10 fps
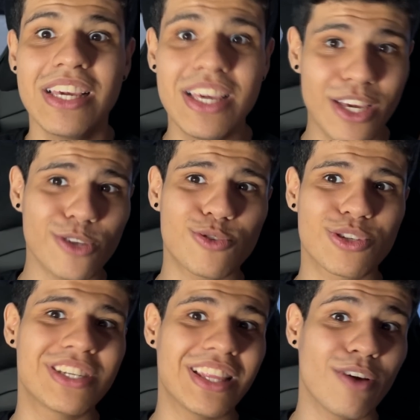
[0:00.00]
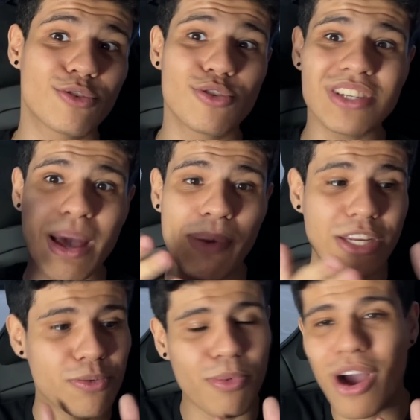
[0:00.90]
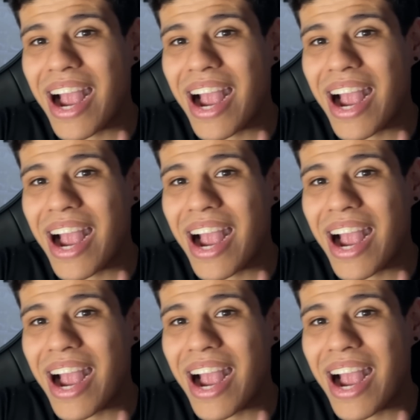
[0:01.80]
E isso se deu justamente por